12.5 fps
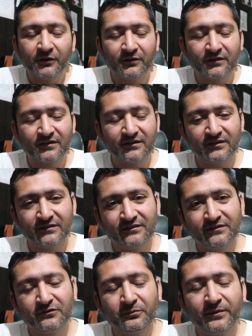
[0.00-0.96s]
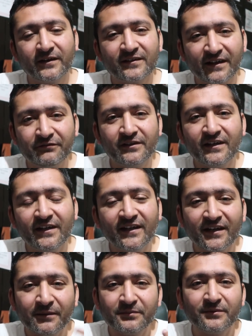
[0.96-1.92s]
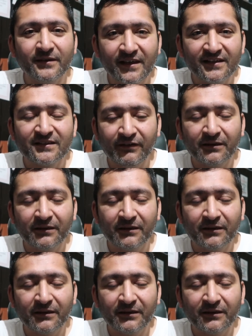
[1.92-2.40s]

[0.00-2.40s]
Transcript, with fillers: और तो फिर डेफिनेटली अगर आप ये